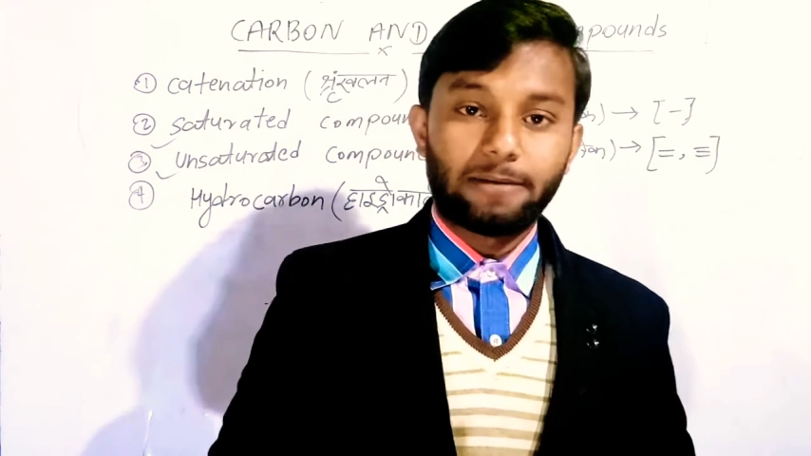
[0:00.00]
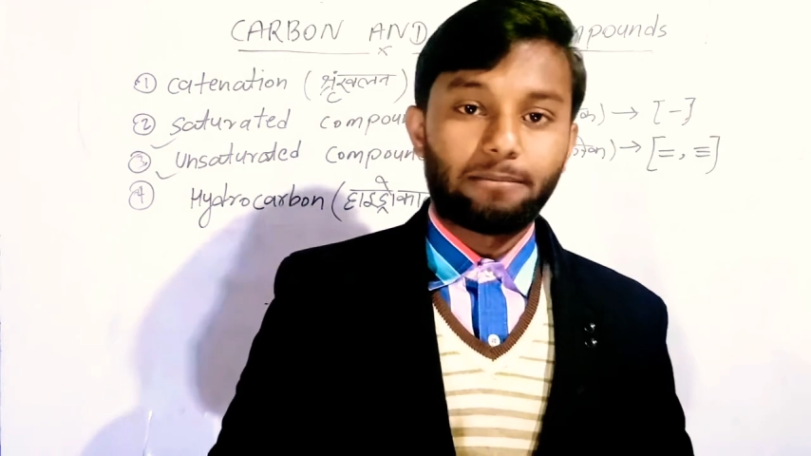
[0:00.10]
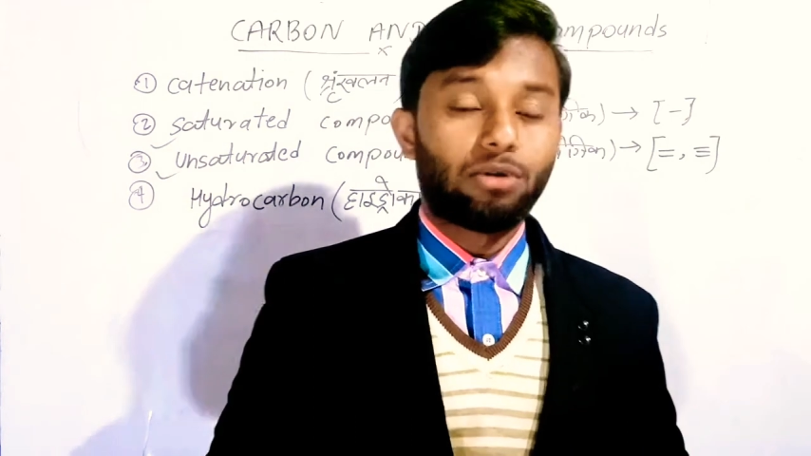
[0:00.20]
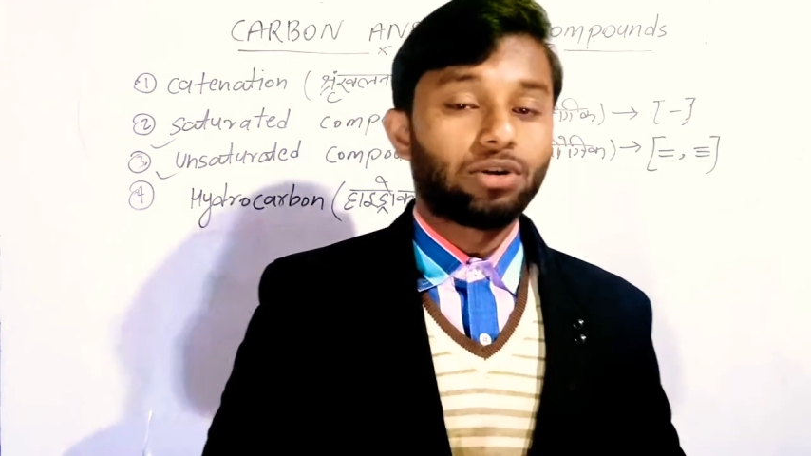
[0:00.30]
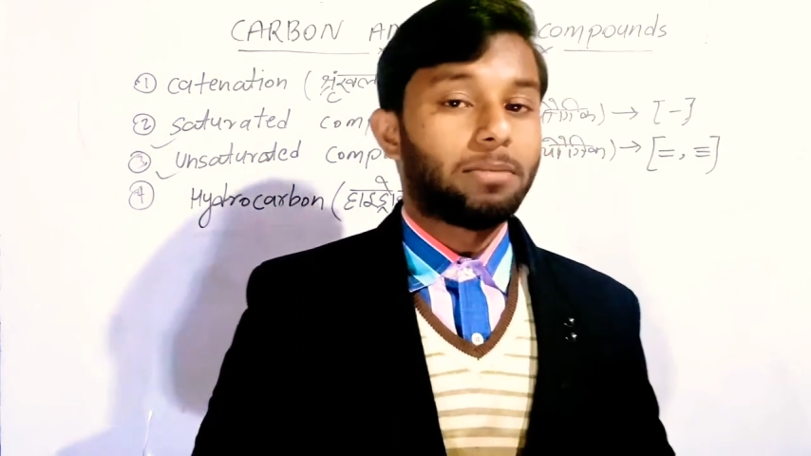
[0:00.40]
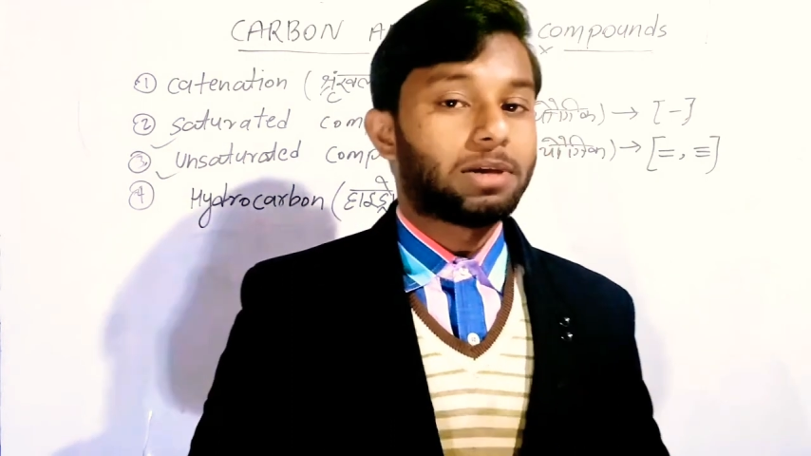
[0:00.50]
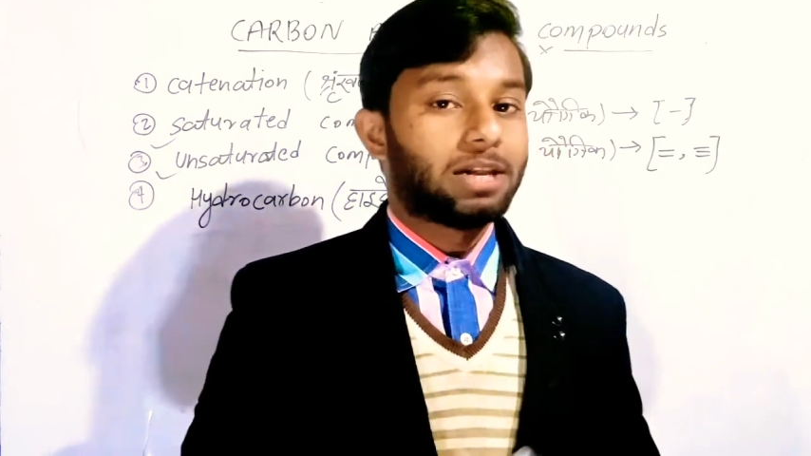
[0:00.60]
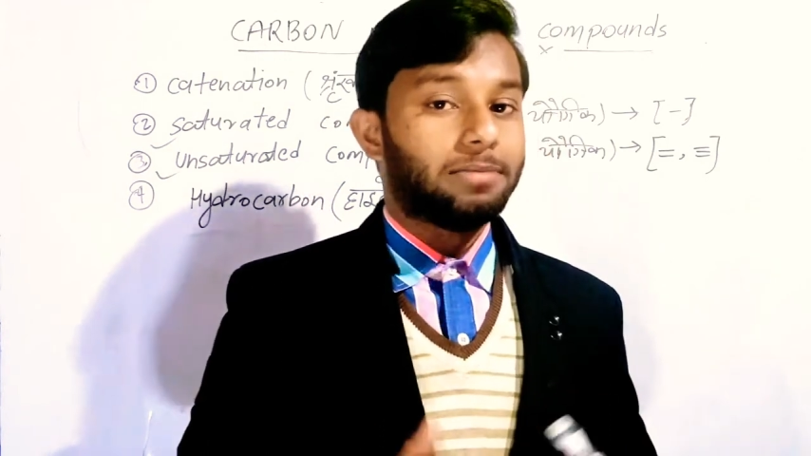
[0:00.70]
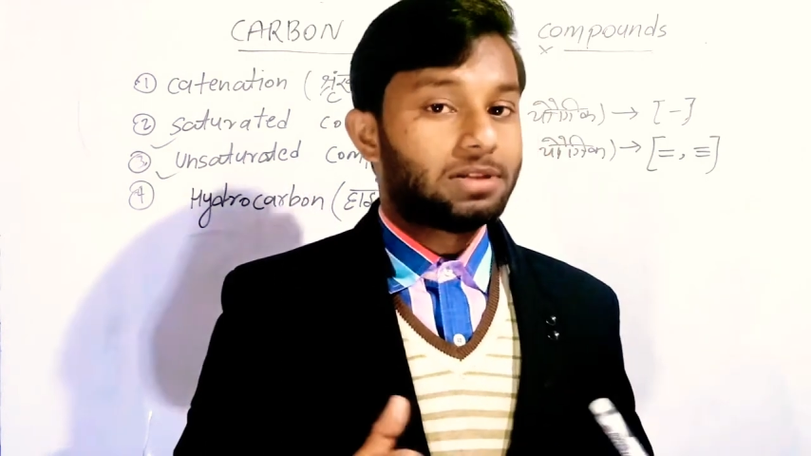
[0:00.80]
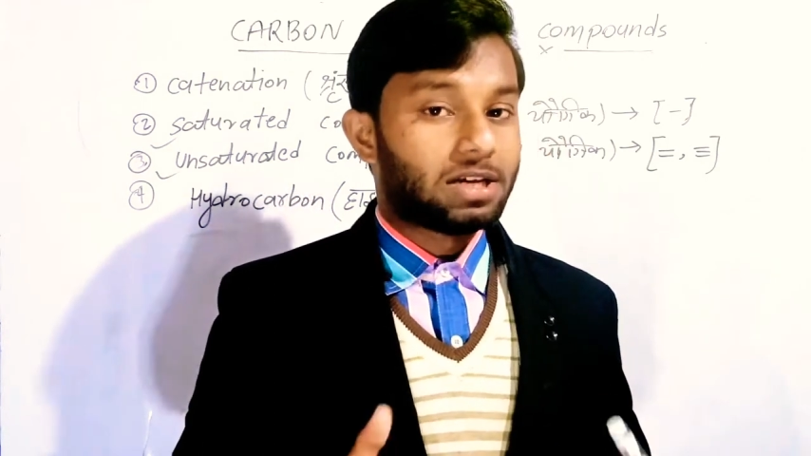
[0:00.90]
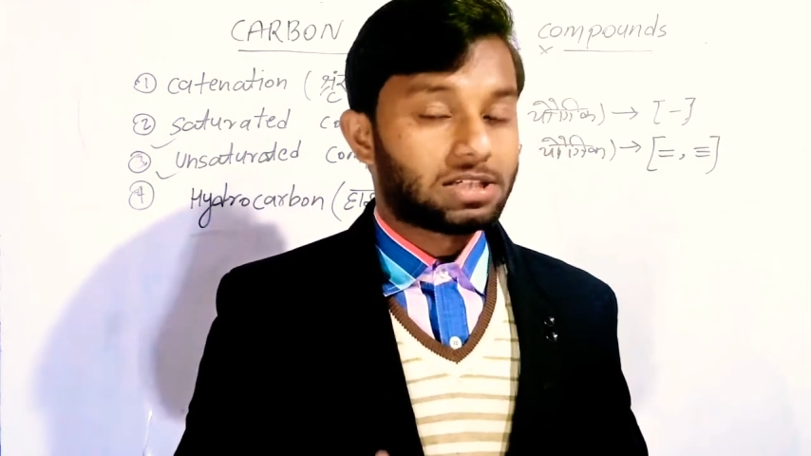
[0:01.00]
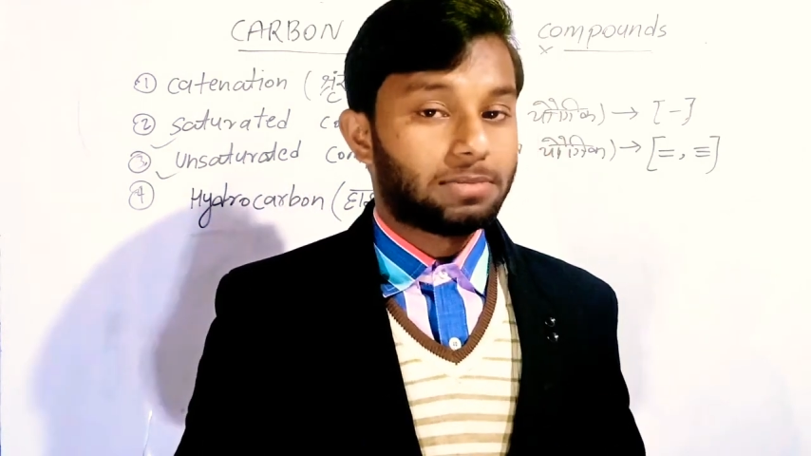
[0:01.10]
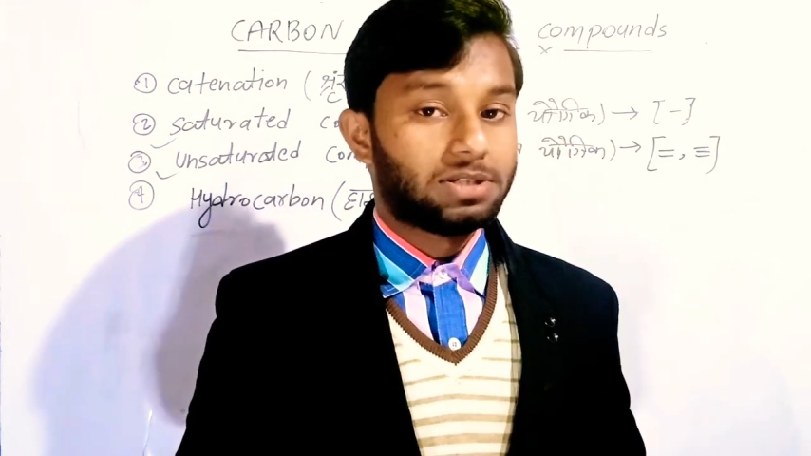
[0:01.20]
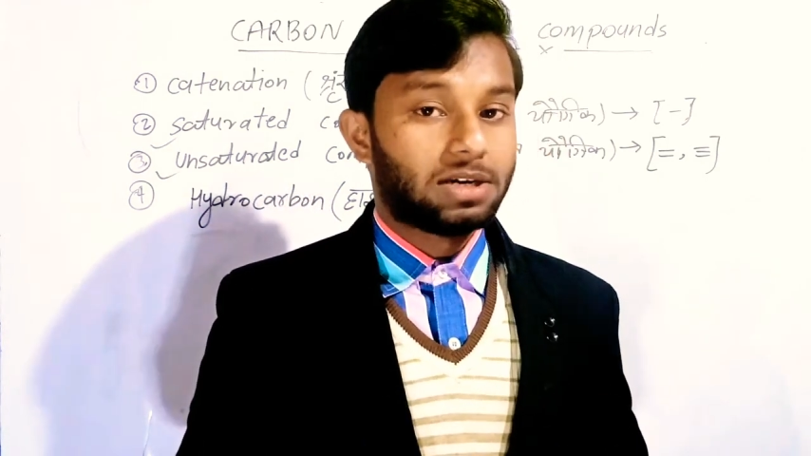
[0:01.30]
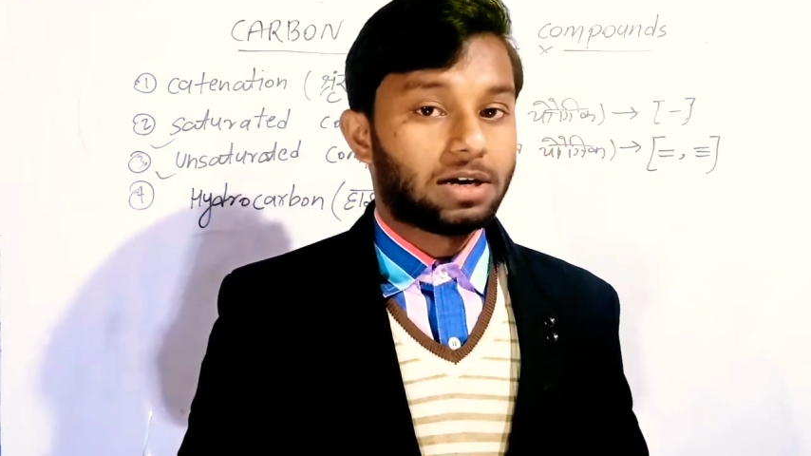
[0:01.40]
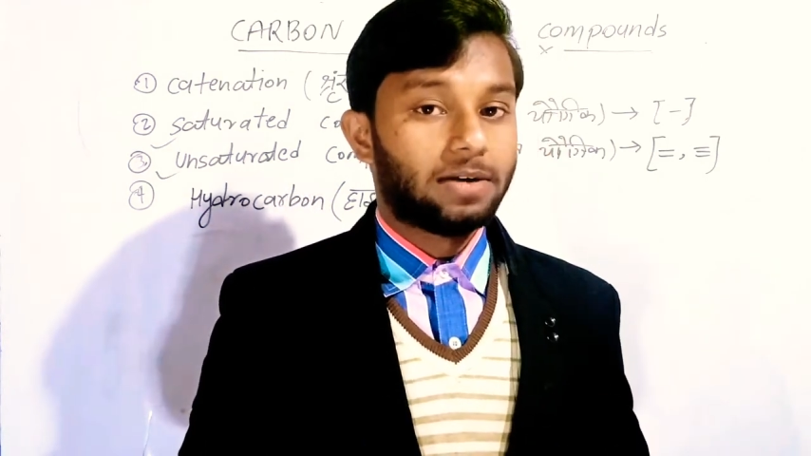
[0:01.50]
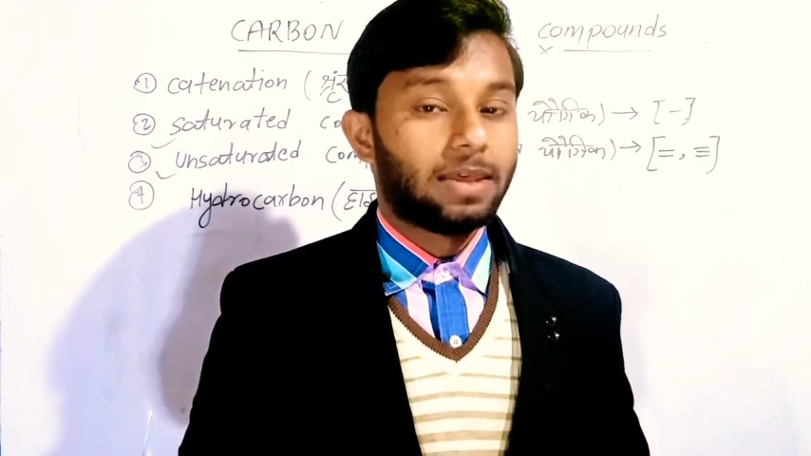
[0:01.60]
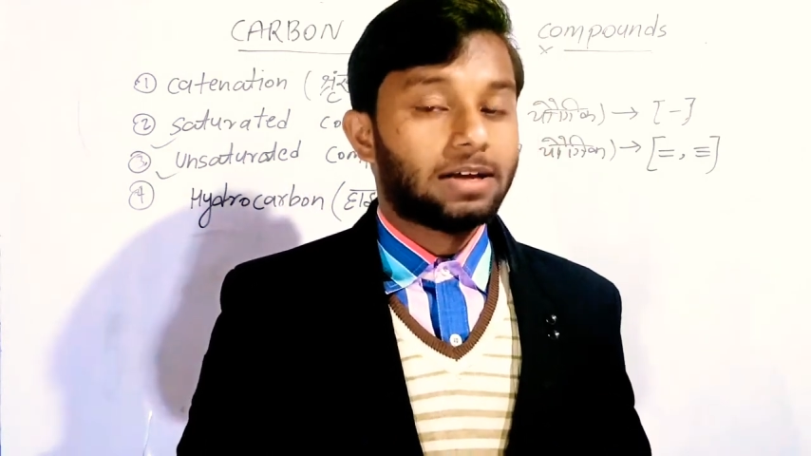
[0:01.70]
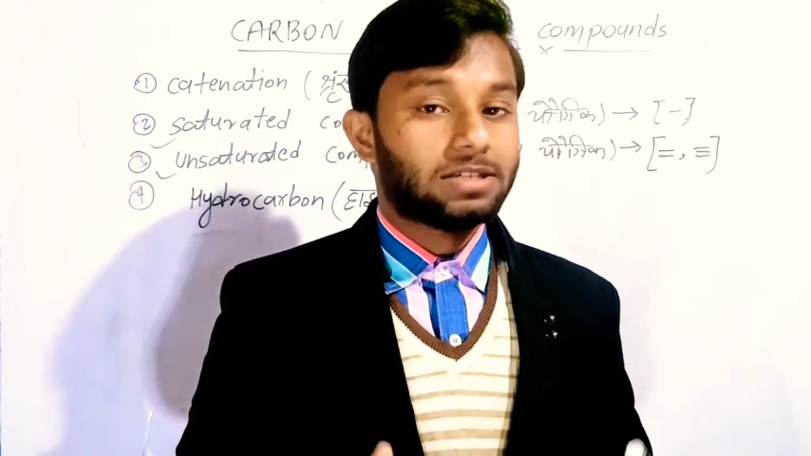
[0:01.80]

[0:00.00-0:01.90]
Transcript: कंपाउंड का मतलब इतना समझिएगा